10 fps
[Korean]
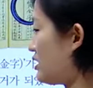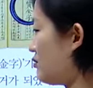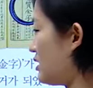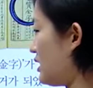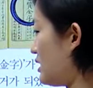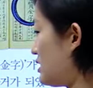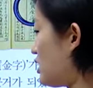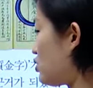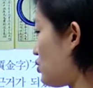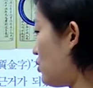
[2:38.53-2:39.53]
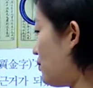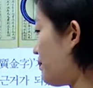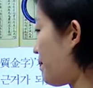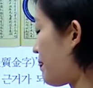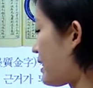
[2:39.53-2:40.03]
일입니다. 세조.
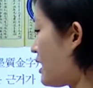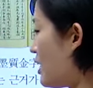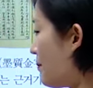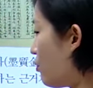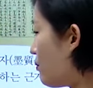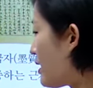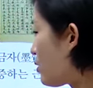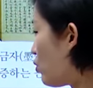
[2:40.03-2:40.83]
봄에